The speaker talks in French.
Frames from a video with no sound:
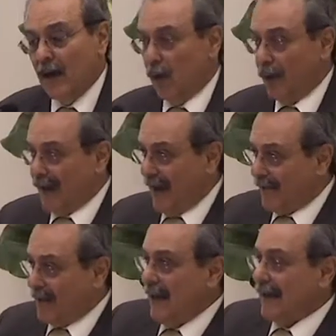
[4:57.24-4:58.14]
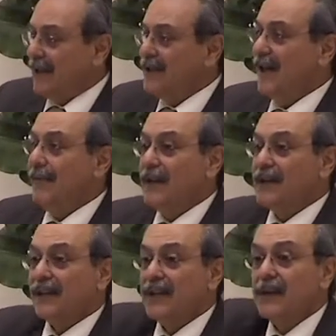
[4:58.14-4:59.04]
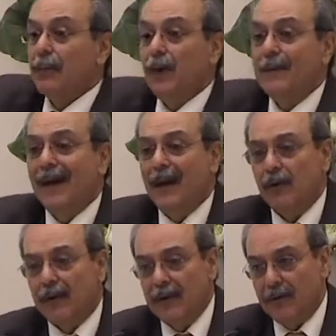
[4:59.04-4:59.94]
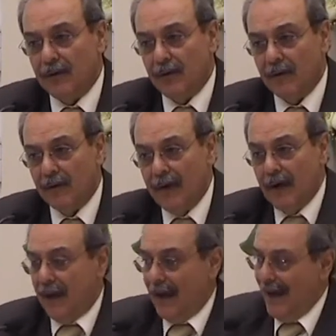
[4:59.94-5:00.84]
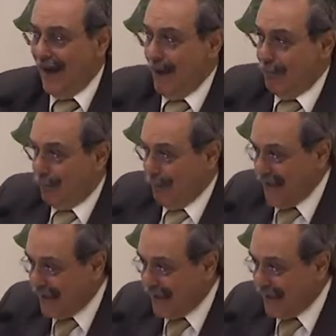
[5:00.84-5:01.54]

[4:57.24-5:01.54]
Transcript: Mais Dieu dit que cette église, elle se trouve dans un grand